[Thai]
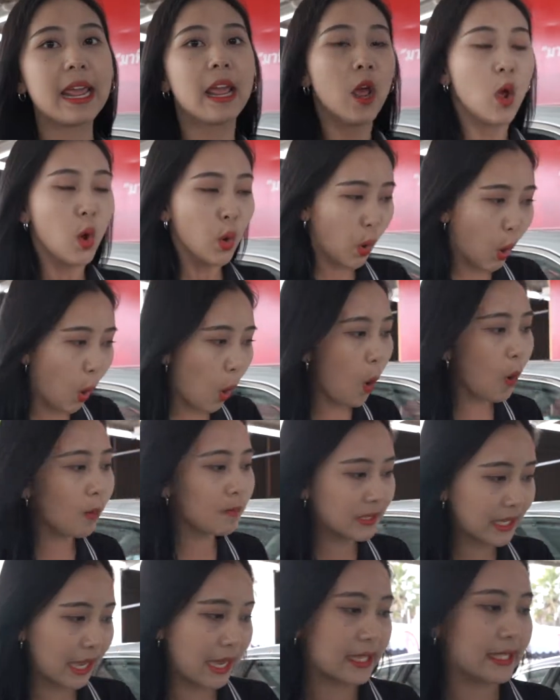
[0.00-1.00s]
ยโคม
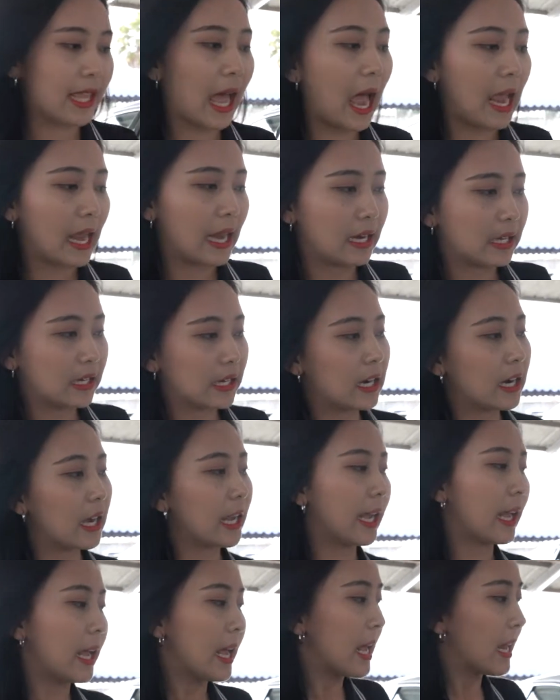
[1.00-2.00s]
ใสๆเลย
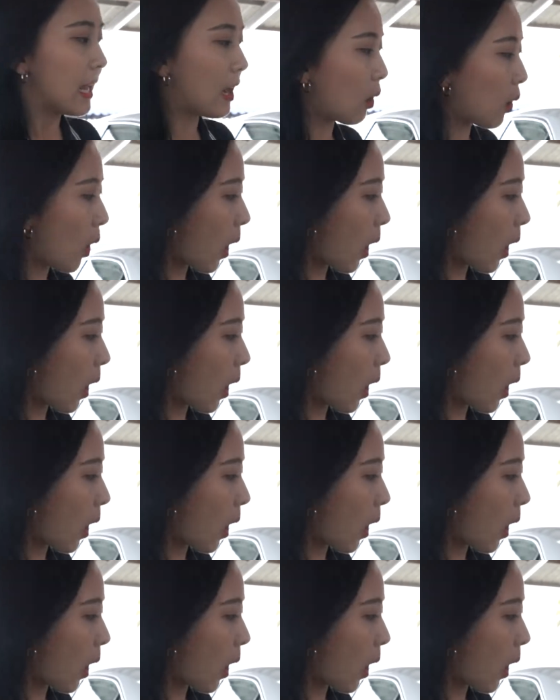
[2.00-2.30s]
แล้ว